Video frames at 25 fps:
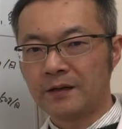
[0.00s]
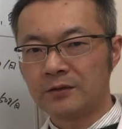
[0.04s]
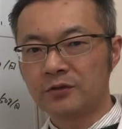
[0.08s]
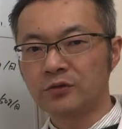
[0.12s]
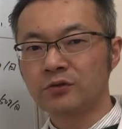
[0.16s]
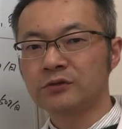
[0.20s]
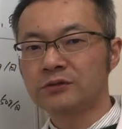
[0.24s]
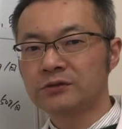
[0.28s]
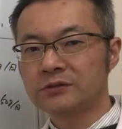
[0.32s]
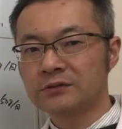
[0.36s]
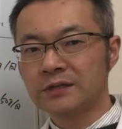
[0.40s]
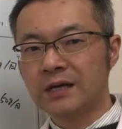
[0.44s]

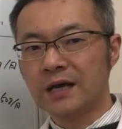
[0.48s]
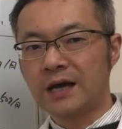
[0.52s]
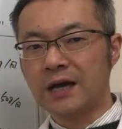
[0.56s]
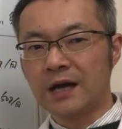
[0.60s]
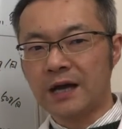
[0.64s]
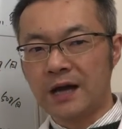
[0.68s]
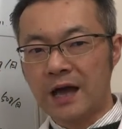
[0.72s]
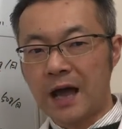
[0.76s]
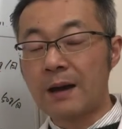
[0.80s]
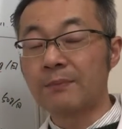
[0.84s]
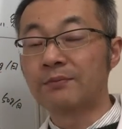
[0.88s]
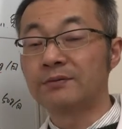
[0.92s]
良質
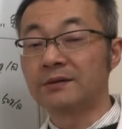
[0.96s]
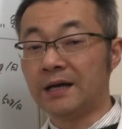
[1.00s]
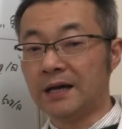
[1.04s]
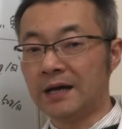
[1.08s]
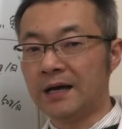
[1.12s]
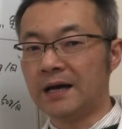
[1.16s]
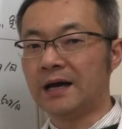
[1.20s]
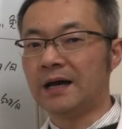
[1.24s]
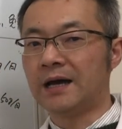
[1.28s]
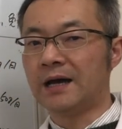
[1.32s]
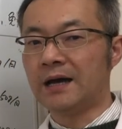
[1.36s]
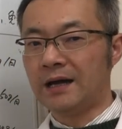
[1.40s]
な
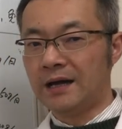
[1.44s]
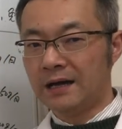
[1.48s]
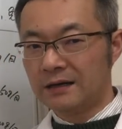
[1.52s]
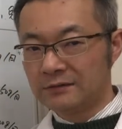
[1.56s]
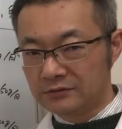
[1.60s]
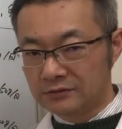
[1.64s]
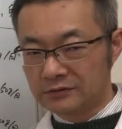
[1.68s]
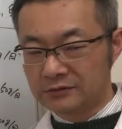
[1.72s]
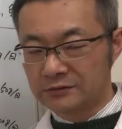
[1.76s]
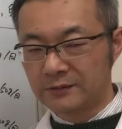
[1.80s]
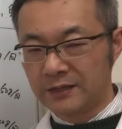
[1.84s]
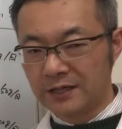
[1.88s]
油が
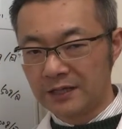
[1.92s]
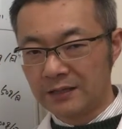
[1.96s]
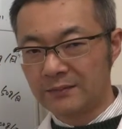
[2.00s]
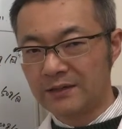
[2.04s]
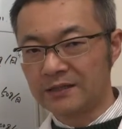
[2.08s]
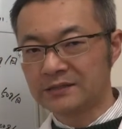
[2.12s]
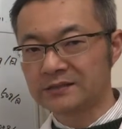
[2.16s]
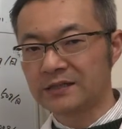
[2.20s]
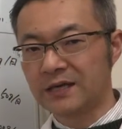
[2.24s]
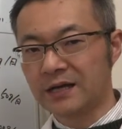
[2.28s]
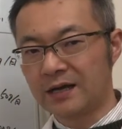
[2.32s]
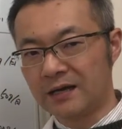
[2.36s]
含まれ
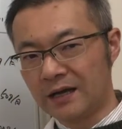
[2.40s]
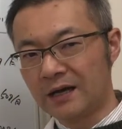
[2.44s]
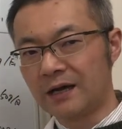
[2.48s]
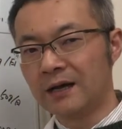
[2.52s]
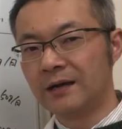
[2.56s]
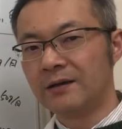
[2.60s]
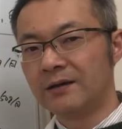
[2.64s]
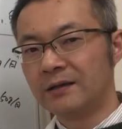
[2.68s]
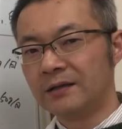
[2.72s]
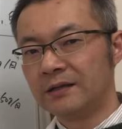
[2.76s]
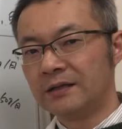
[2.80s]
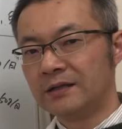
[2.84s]
ますか
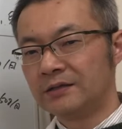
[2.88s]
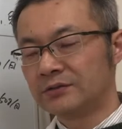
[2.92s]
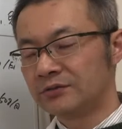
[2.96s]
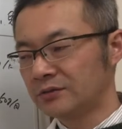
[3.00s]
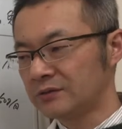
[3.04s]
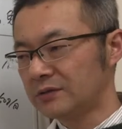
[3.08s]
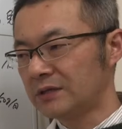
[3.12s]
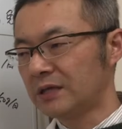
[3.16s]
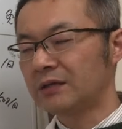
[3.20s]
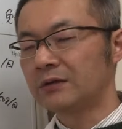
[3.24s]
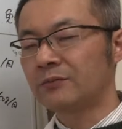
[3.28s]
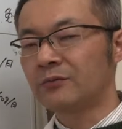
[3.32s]
ら
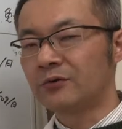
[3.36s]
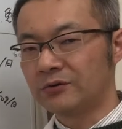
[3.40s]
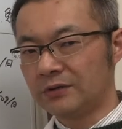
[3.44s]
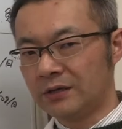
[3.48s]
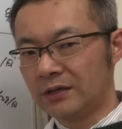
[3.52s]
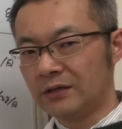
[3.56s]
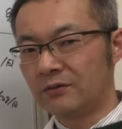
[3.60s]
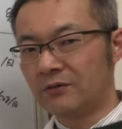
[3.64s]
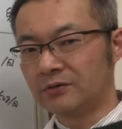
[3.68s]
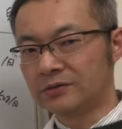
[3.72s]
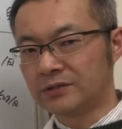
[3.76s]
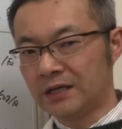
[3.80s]
そういったのも
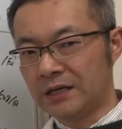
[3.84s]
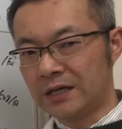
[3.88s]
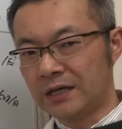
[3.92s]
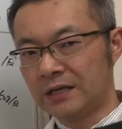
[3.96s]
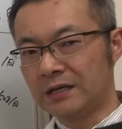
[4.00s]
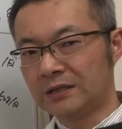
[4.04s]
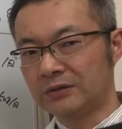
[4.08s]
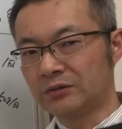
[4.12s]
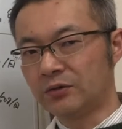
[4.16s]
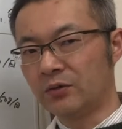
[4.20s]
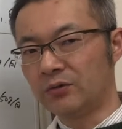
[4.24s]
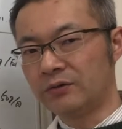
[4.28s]
ねお
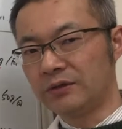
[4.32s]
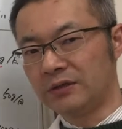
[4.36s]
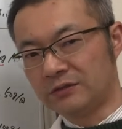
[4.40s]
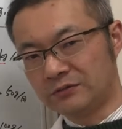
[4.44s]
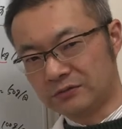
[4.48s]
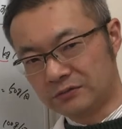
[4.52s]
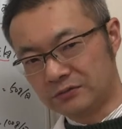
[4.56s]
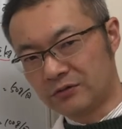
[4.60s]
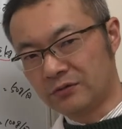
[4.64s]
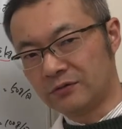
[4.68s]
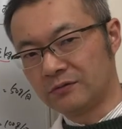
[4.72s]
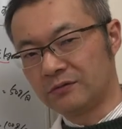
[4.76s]
魚とお
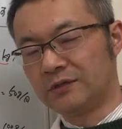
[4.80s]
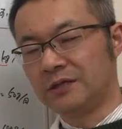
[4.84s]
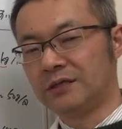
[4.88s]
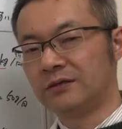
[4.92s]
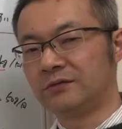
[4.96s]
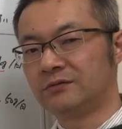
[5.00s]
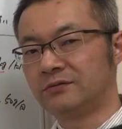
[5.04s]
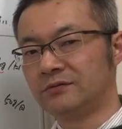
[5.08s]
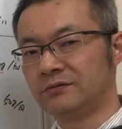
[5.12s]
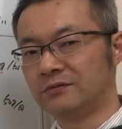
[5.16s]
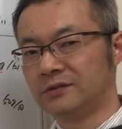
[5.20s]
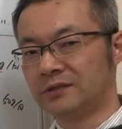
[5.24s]
肉とって
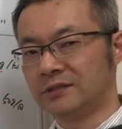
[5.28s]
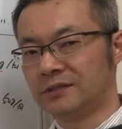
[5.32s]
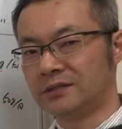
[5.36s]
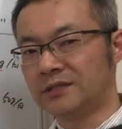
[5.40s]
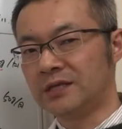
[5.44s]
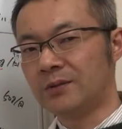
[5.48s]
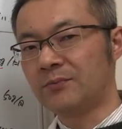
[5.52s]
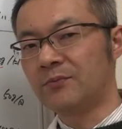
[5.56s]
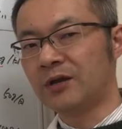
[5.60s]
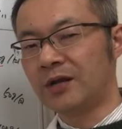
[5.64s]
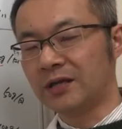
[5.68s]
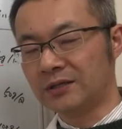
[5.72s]
いう風に
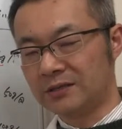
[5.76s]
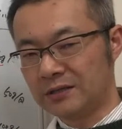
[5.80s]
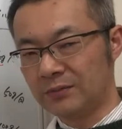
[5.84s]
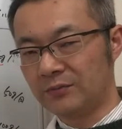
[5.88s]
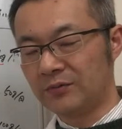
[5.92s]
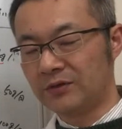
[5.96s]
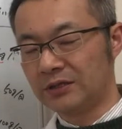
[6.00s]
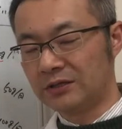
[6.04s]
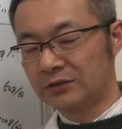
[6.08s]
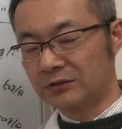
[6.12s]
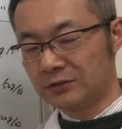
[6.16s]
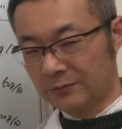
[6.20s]
してもらっ
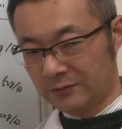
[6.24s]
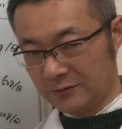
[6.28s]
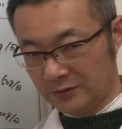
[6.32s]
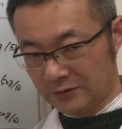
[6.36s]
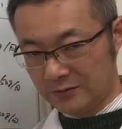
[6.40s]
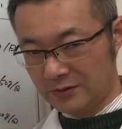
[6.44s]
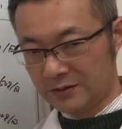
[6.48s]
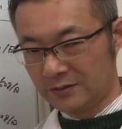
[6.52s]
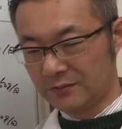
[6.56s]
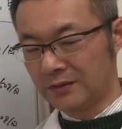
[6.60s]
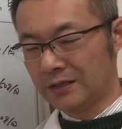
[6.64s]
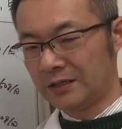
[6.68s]
てもいいと
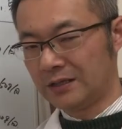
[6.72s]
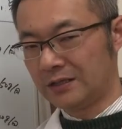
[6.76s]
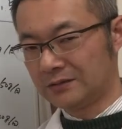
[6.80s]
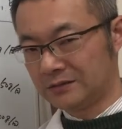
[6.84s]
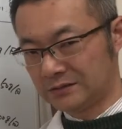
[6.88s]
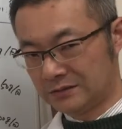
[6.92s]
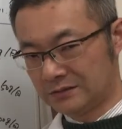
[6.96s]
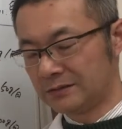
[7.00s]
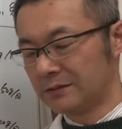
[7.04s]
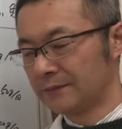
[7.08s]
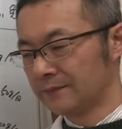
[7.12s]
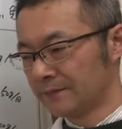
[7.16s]
思いま
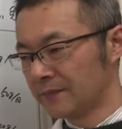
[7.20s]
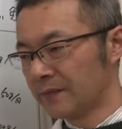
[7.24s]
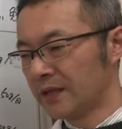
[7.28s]
す